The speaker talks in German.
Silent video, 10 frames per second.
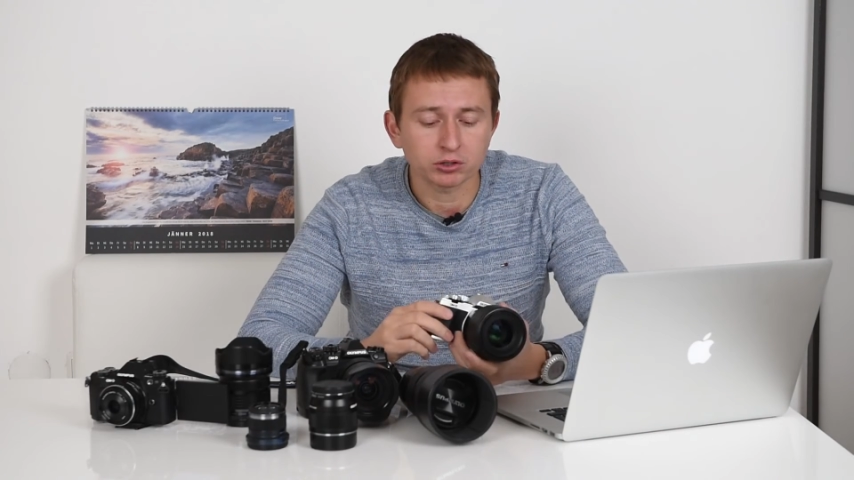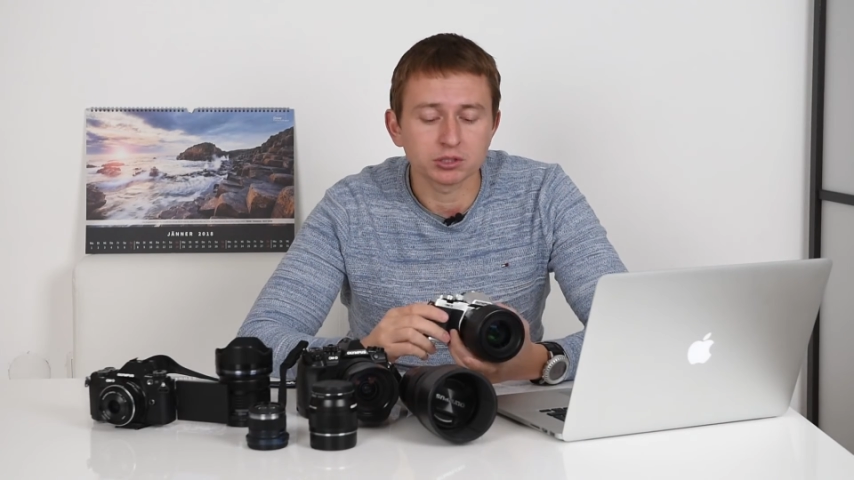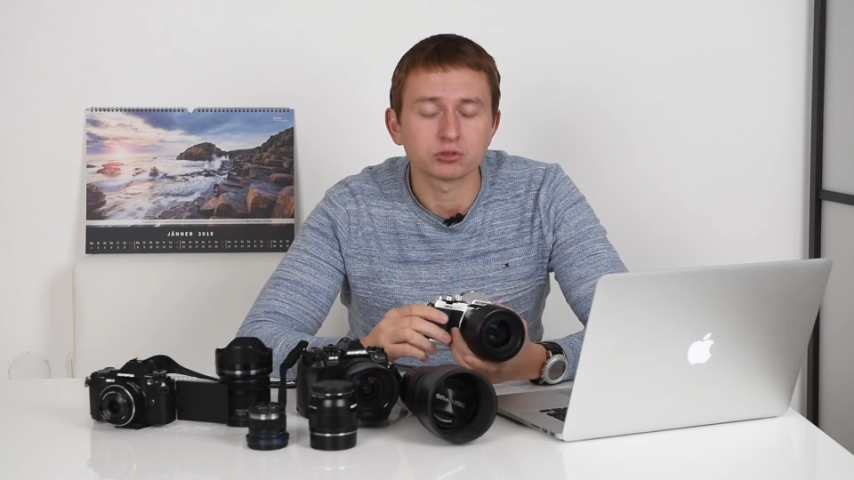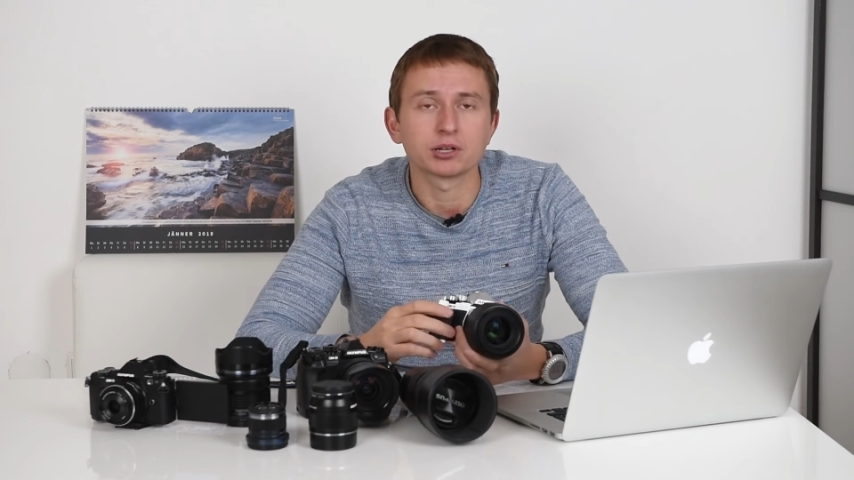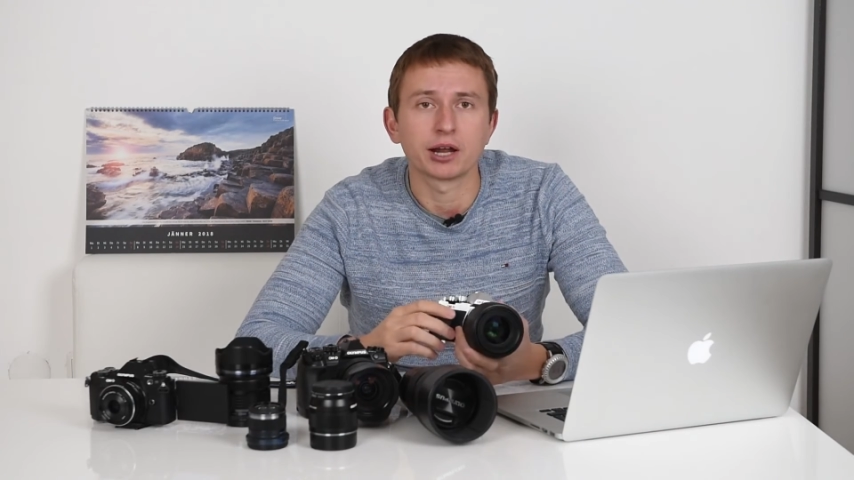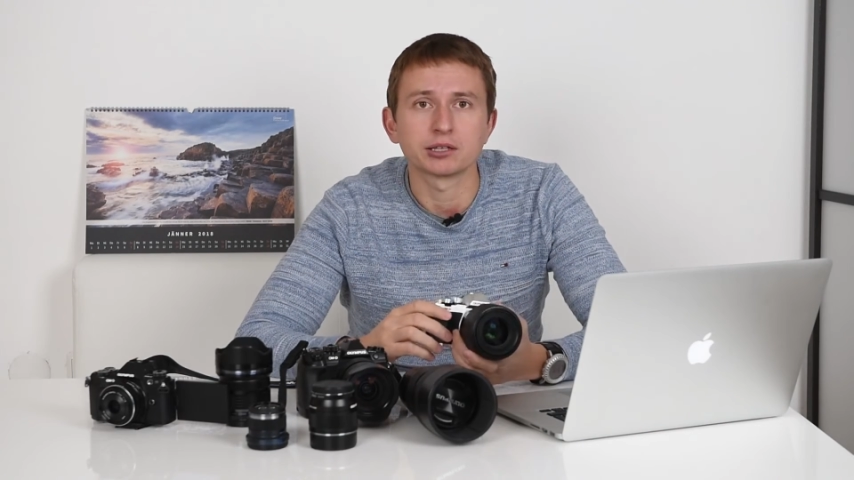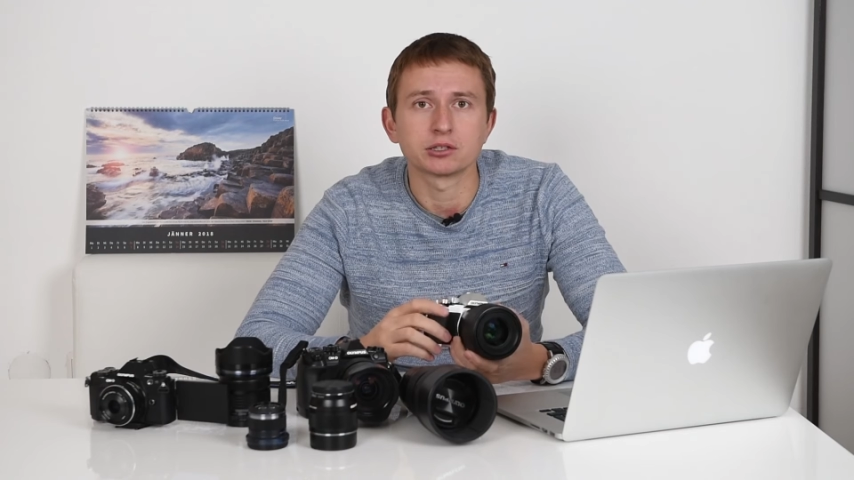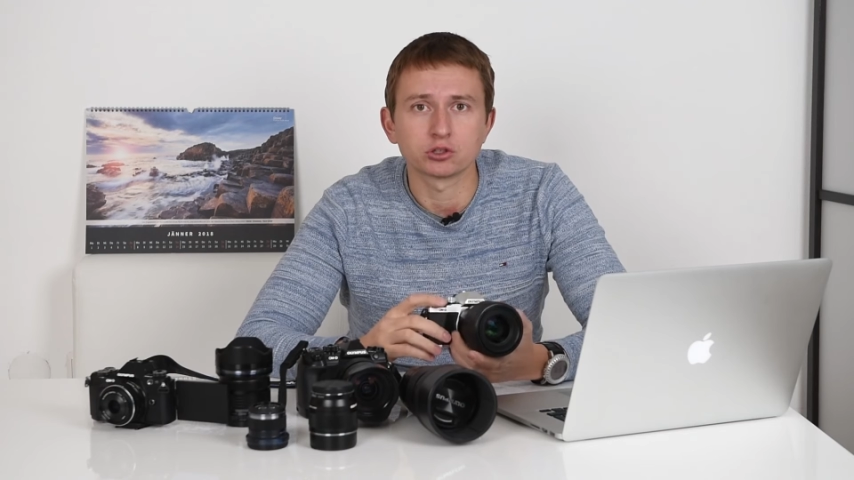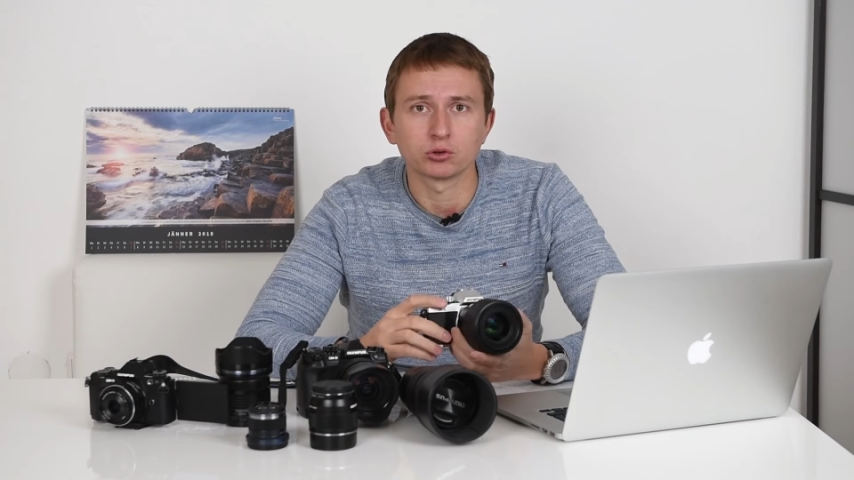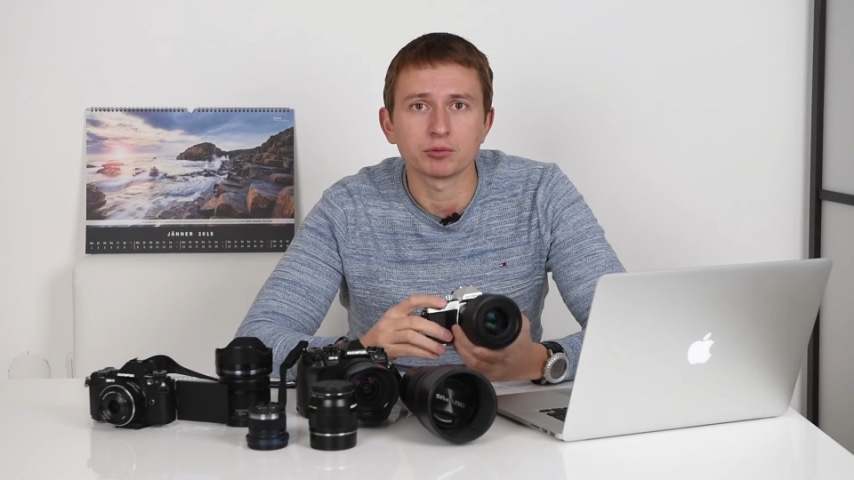die so kleine
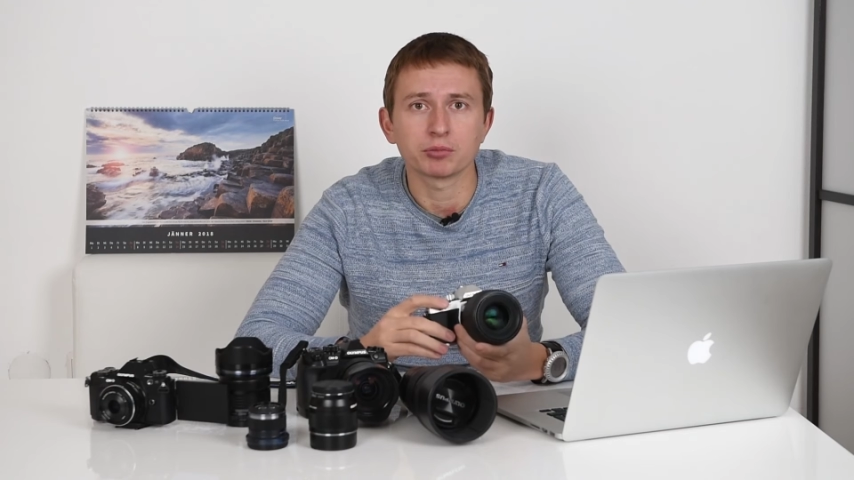Sensoren